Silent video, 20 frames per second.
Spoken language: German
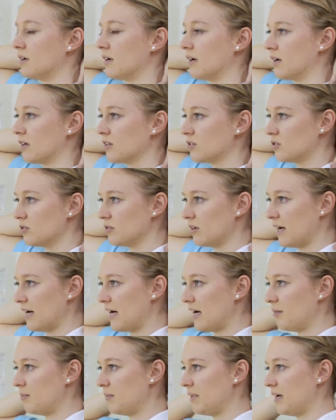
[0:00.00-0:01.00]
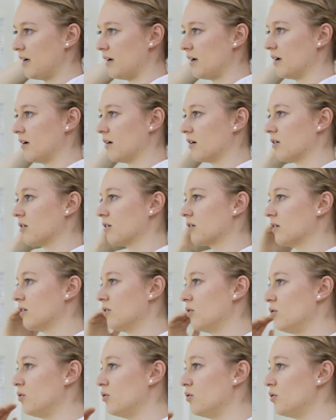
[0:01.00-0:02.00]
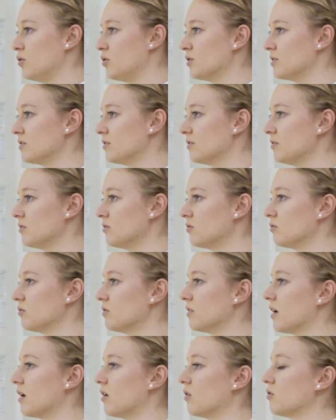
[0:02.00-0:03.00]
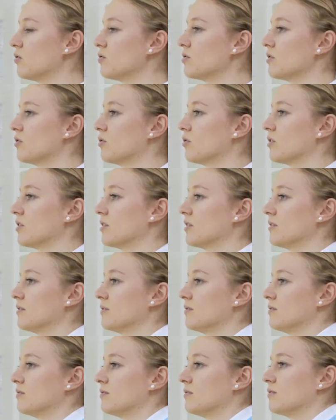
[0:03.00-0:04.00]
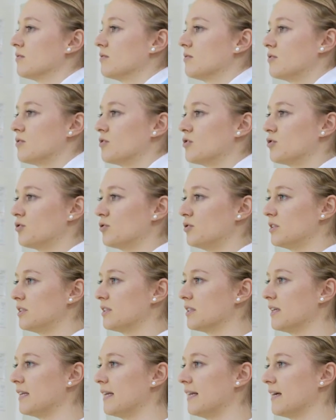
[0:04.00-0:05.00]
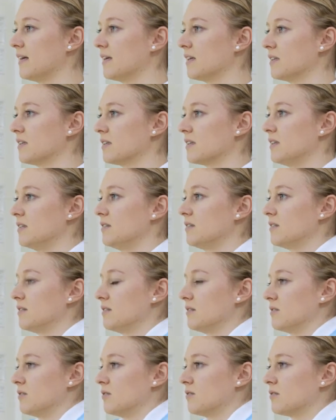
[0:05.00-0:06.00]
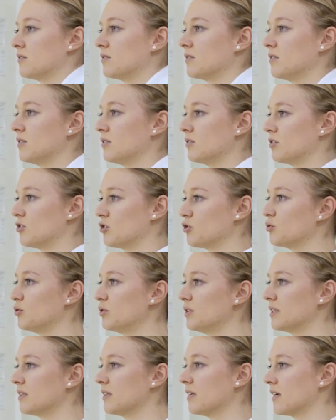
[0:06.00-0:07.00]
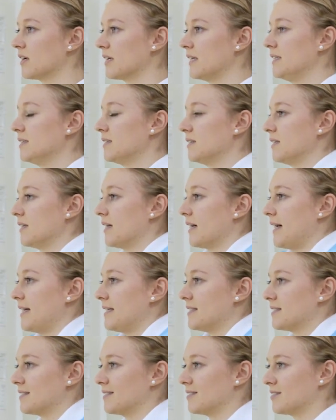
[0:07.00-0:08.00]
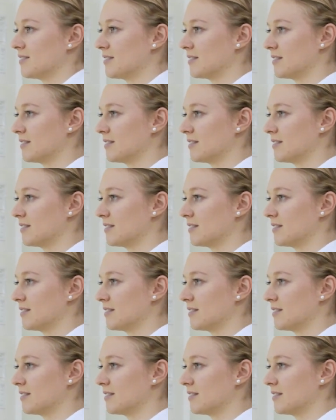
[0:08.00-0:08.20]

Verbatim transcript: Achtung, Arme lösen und auslockern. Schultergelenk nach hinten, der Schulter nach hinten kreisen.